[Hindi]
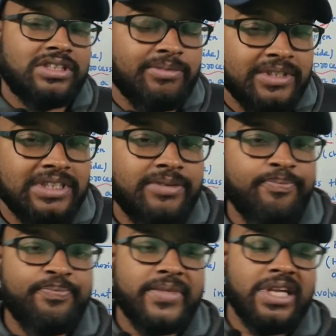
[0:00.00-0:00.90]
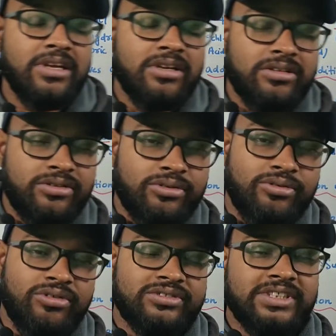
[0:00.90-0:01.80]
समझ गए तो
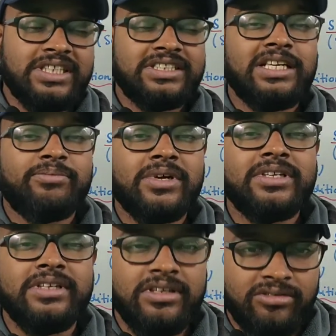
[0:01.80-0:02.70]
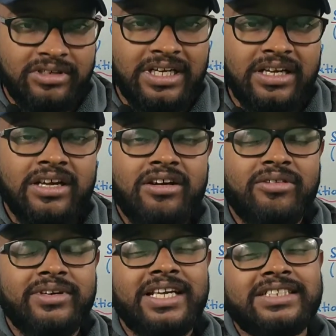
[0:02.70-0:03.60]
ऑक्सीडेशन आपका क्लियर हो गया
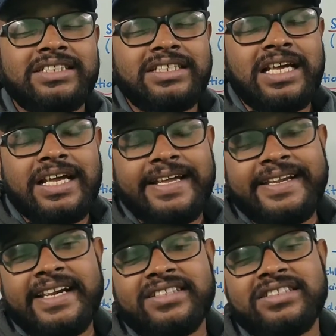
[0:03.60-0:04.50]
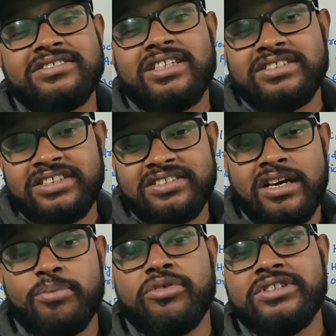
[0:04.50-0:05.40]
अब रिडक्शन क्या है रिडक्शन जस्ट
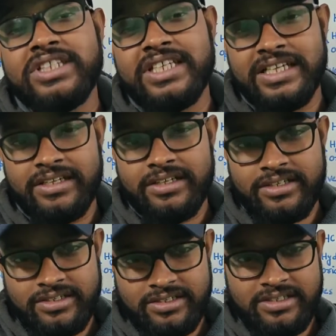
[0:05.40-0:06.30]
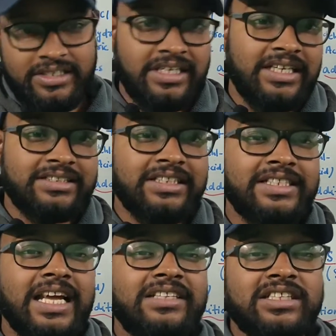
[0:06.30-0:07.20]
इसका अपोजिट है रिडक्शन
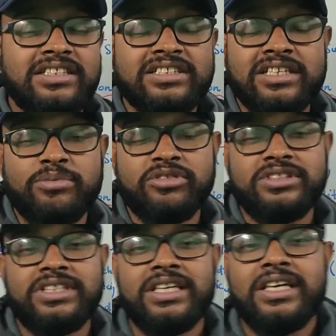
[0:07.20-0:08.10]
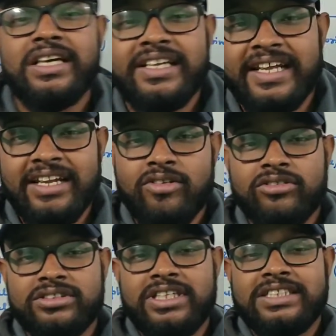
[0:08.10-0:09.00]
क्या है इसका जस्ट अपोजिट है यानी कि
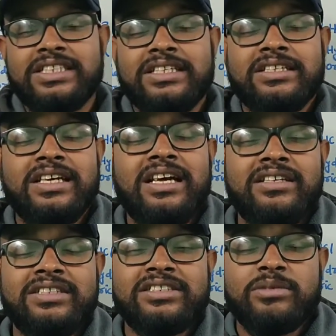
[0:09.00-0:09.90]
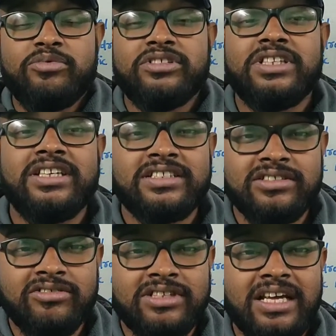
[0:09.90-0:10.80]
ऑक्सीडेशन का जस्ट अपोजिट
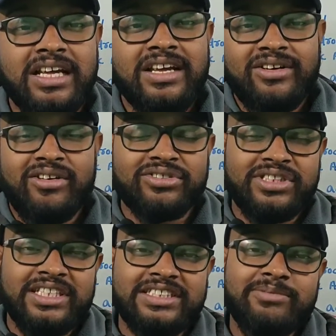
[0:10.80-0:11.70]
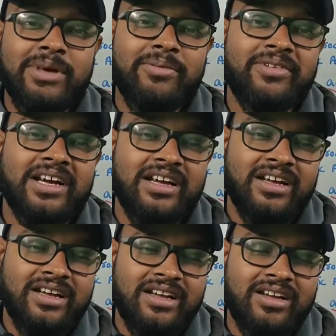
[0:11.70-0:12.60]
रिडक्शन होता है ऑक्सीडेशन में आपका
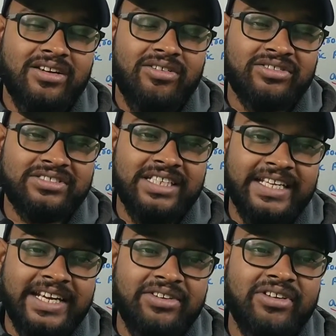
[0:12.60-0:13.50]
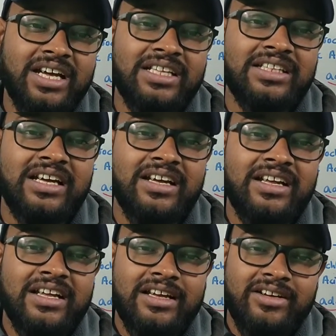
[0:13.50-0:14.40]
ऑक्सीजन एड हो रहा था
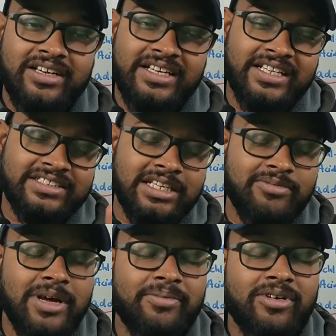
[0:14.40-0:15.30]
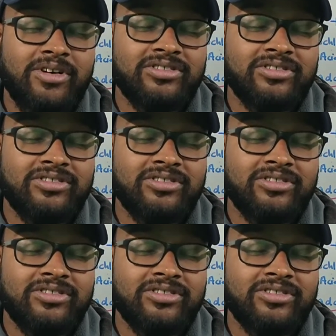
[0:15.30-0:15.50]
रिडक्शन में आपका